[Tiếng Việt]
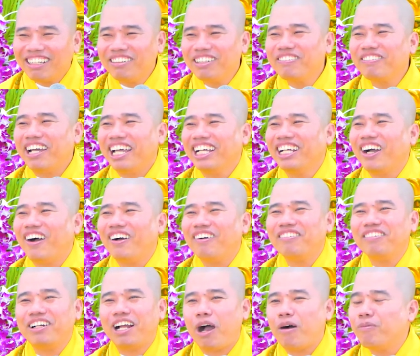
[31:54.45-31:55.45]
Chứ quý vị
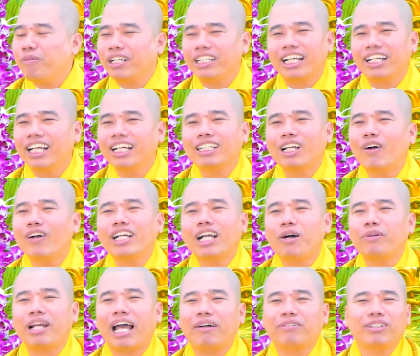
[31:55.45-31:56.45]
coi, không mà những đứa nói
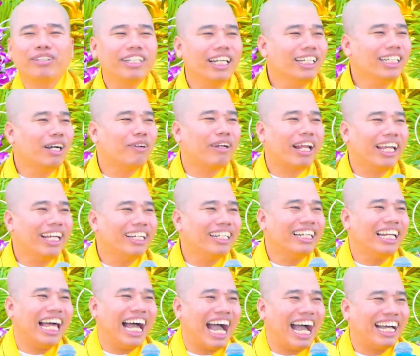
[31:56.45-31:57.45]
câu nào sẽ dính câu nấy,
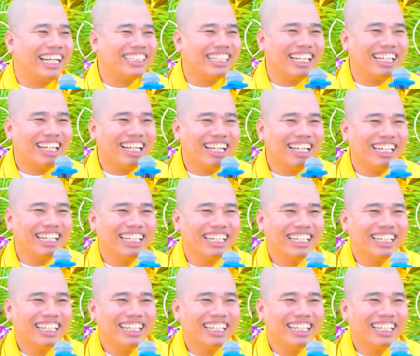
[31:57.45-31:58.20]
lạ vậy đó.